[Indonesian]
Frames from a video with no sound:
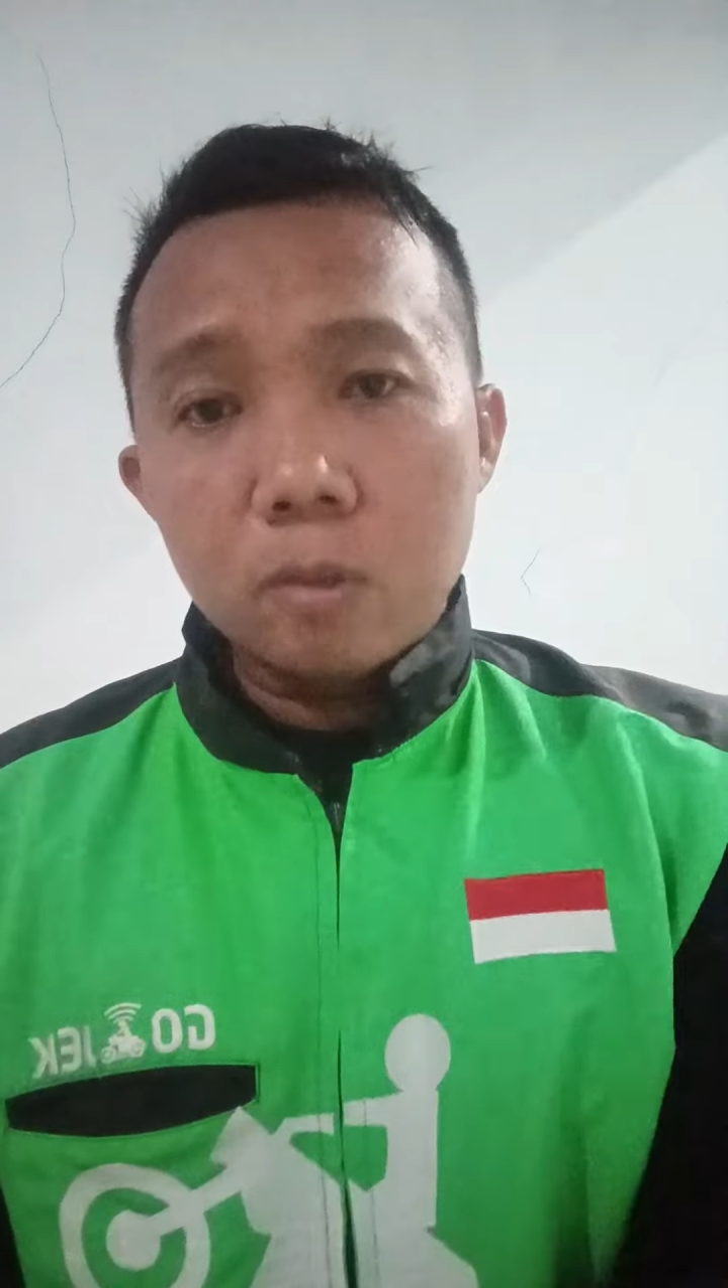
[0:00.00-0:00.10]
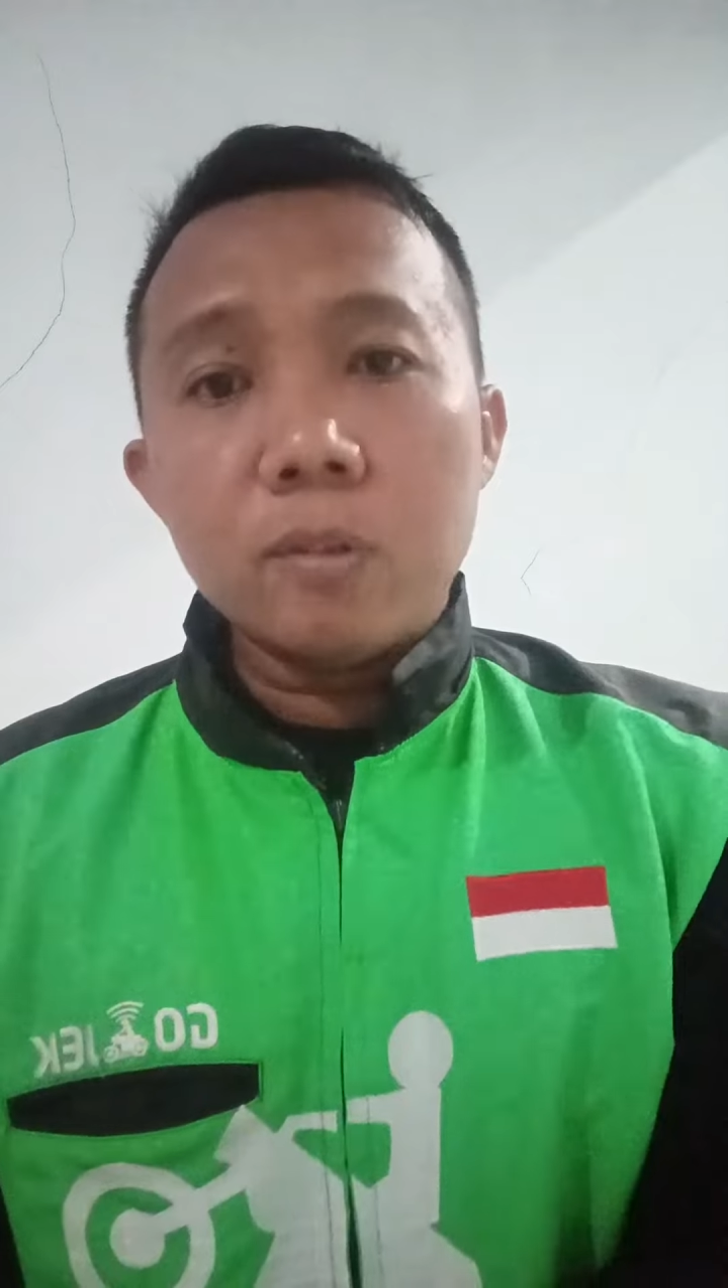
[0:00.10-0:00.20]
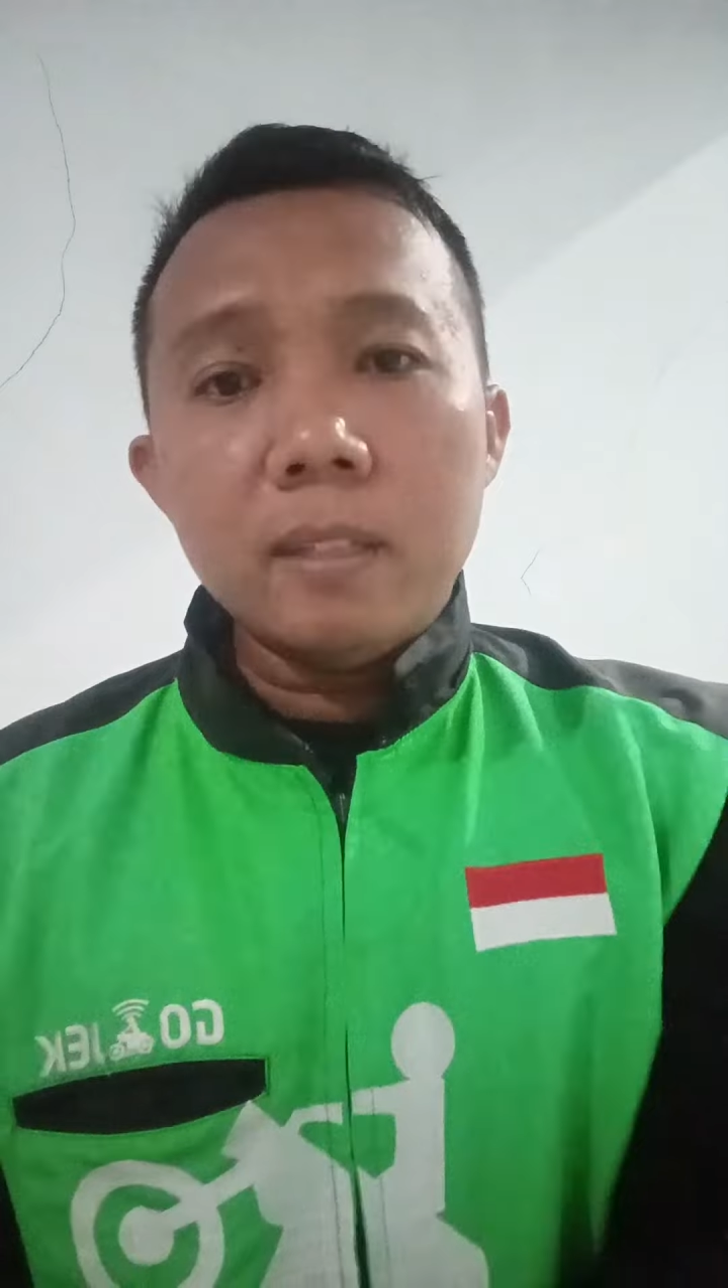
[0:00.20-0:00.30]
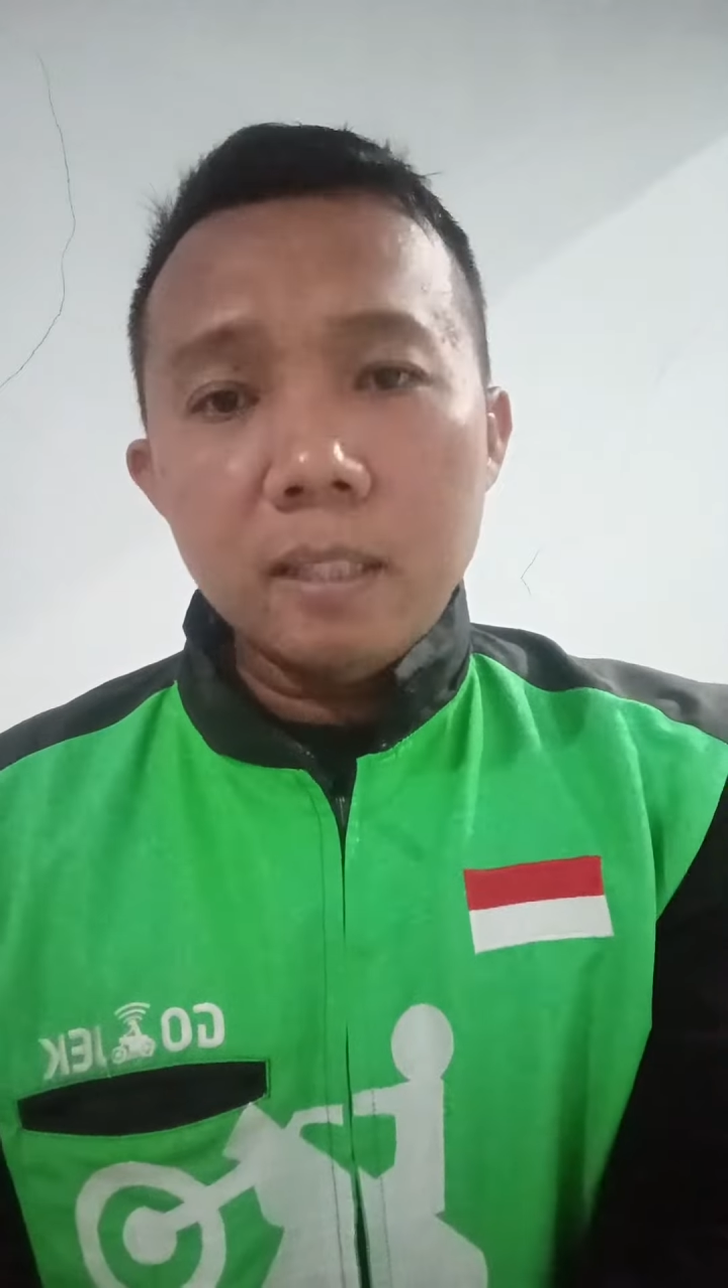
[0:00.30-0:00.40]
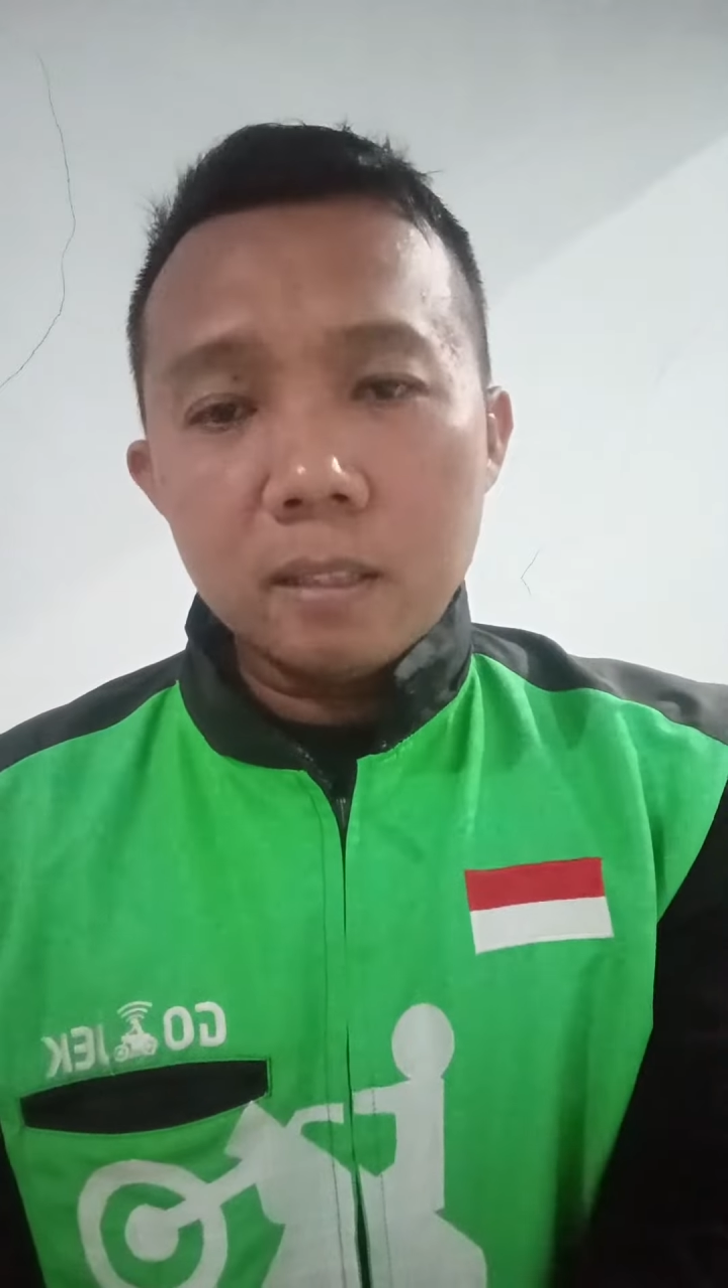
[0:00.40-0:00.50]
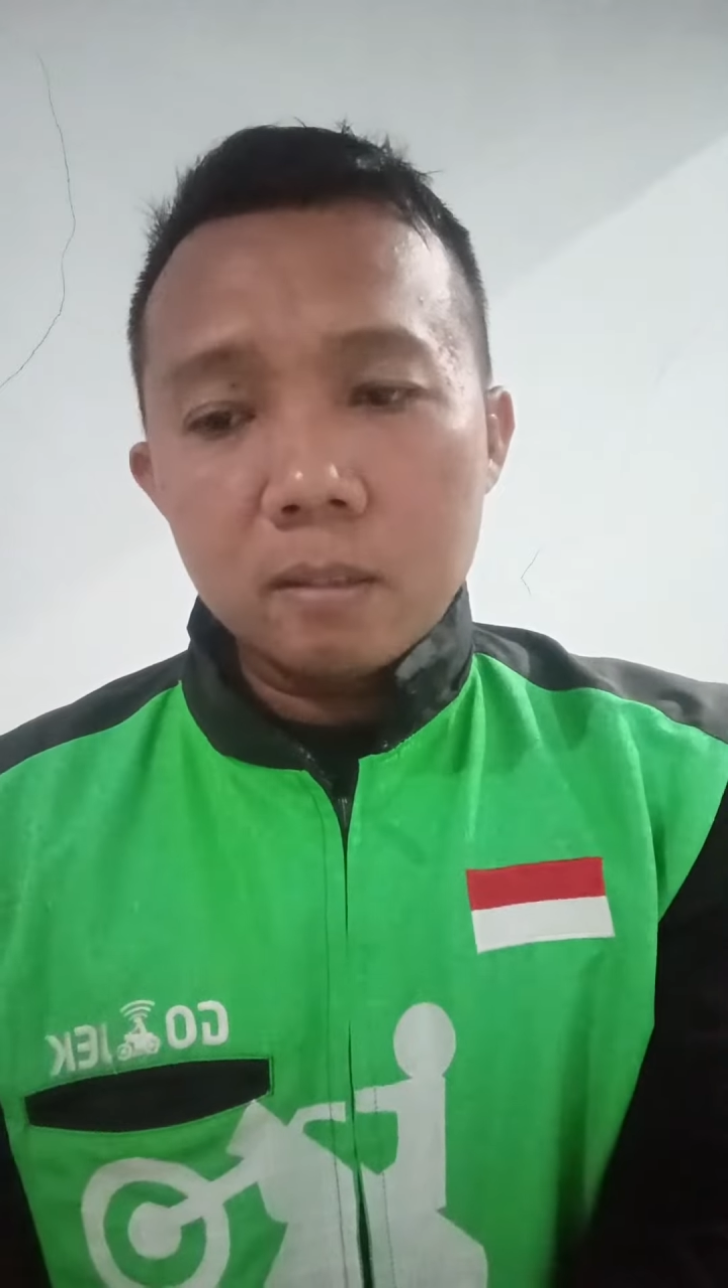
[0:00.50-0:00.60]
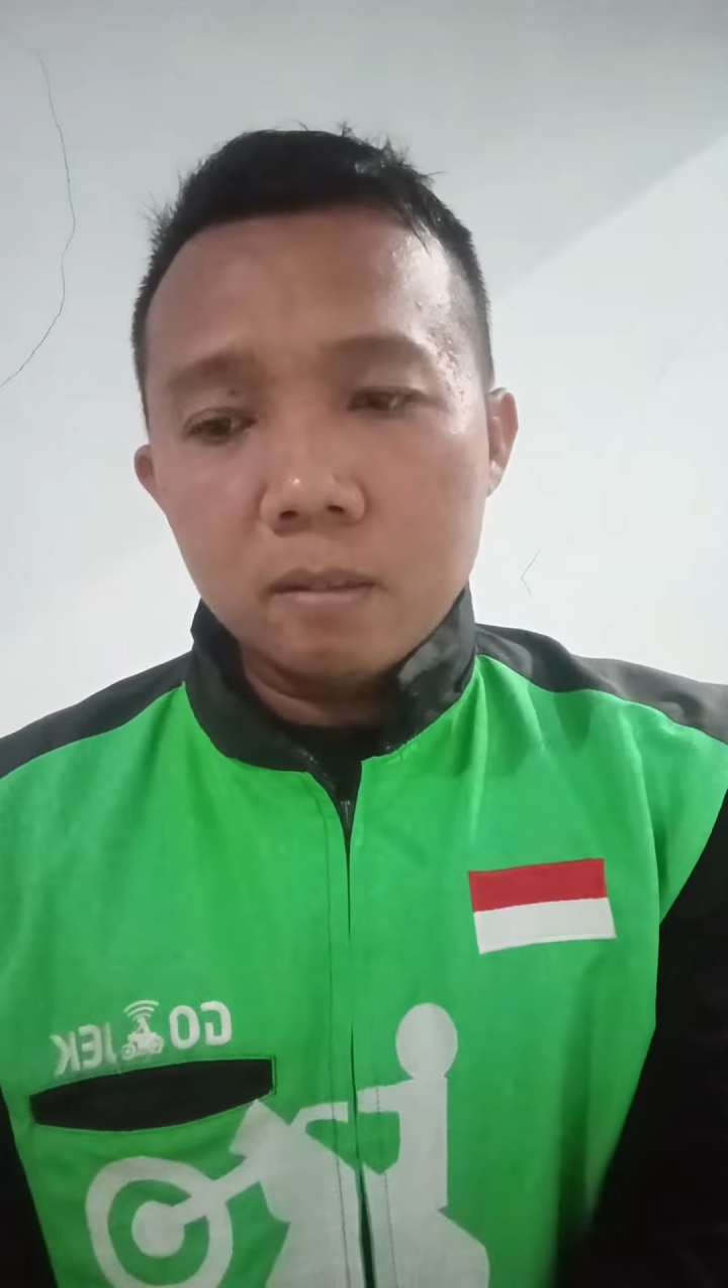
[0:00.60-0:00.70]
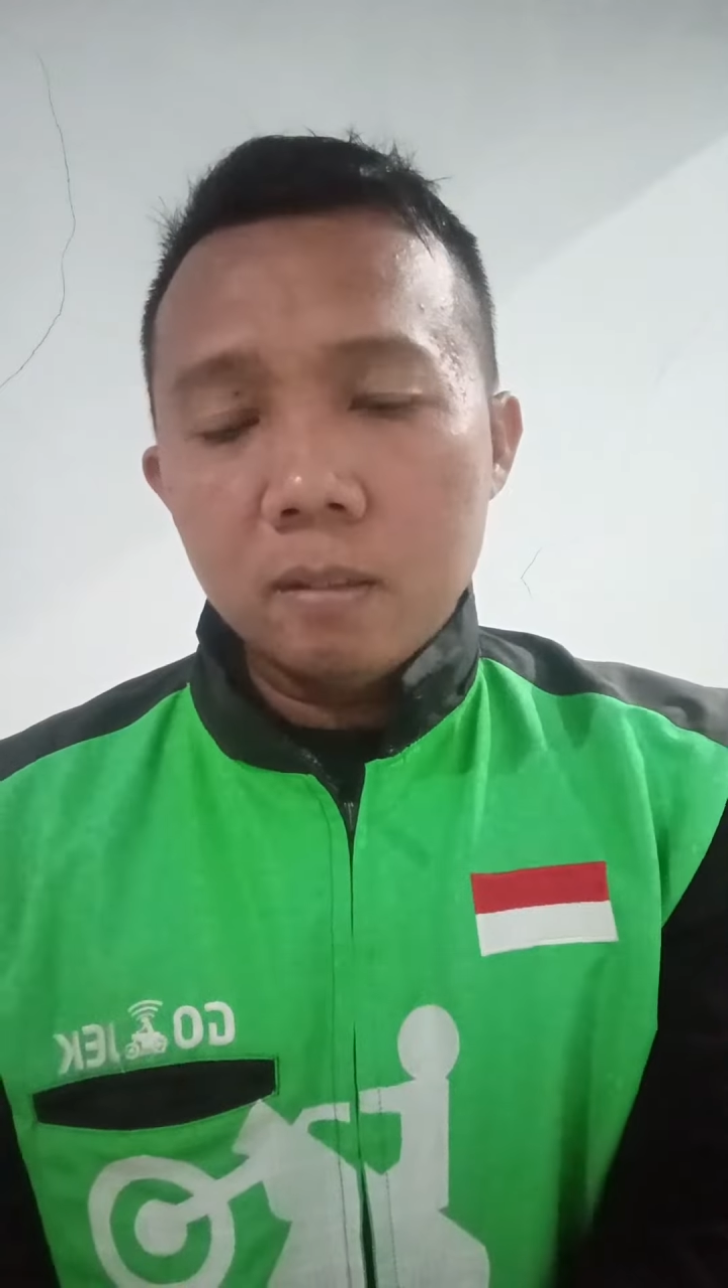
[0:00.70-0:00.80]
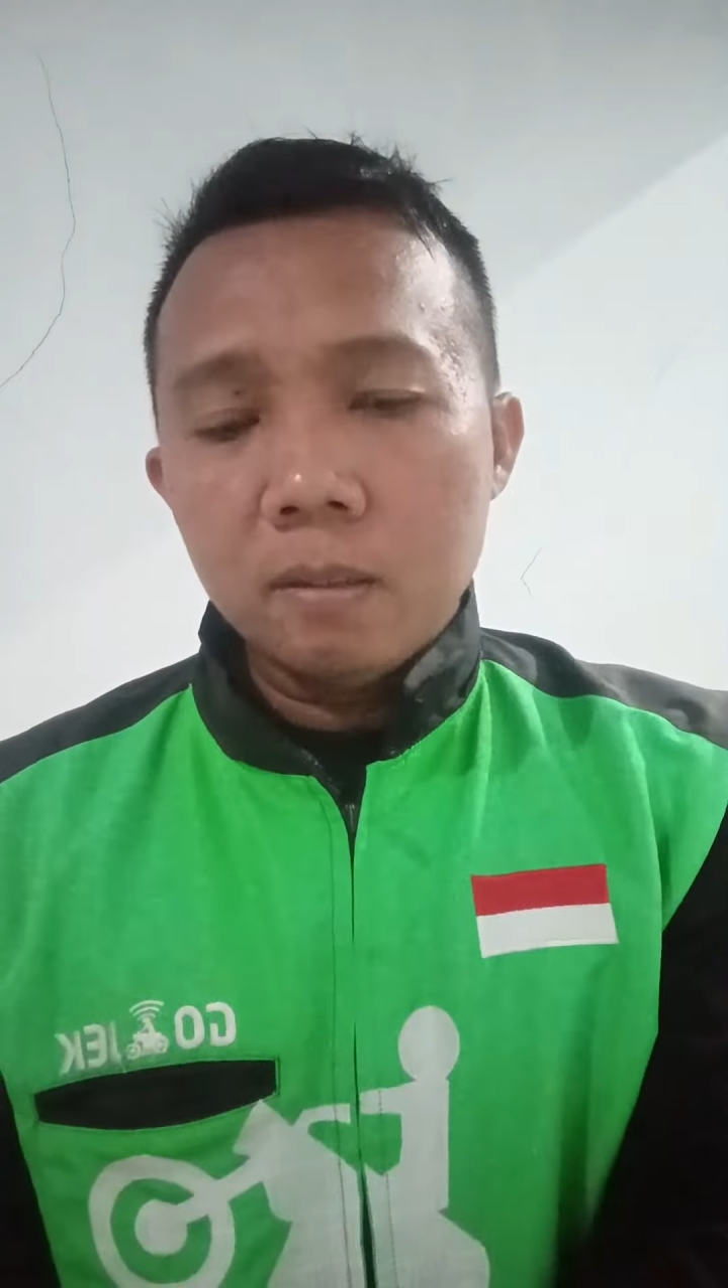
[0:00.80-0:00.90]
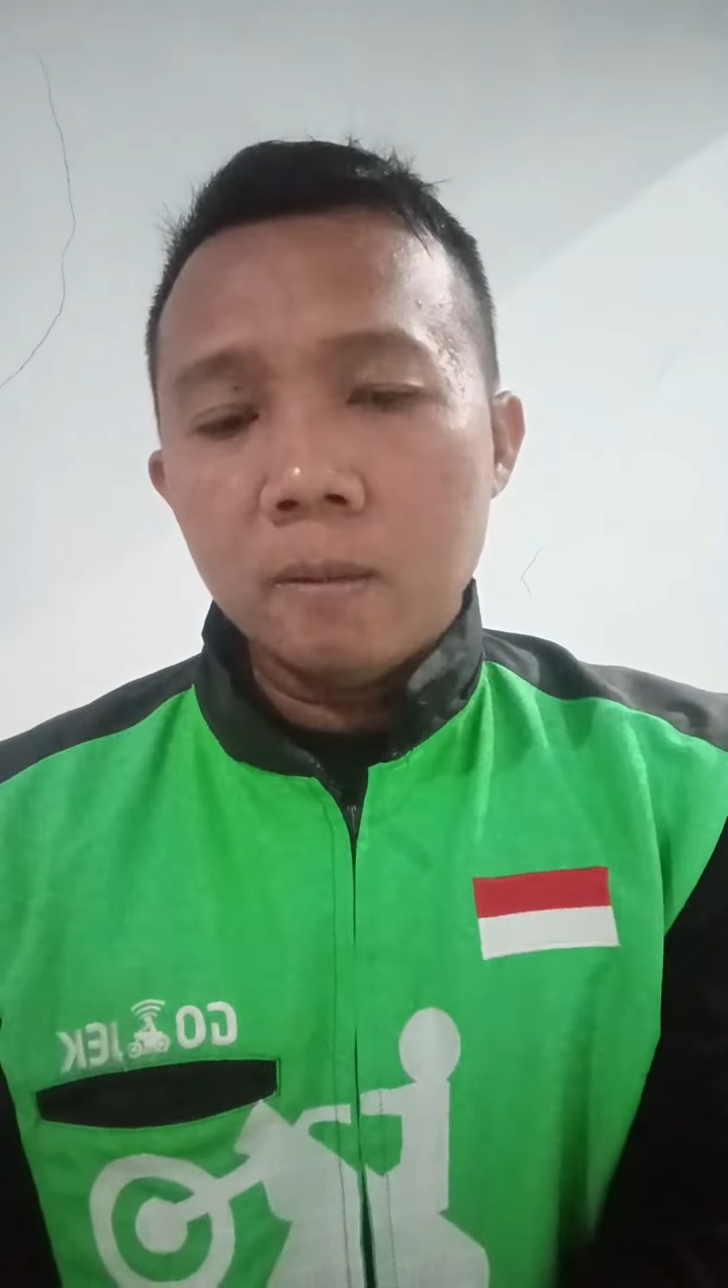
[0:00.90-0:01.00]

judi itu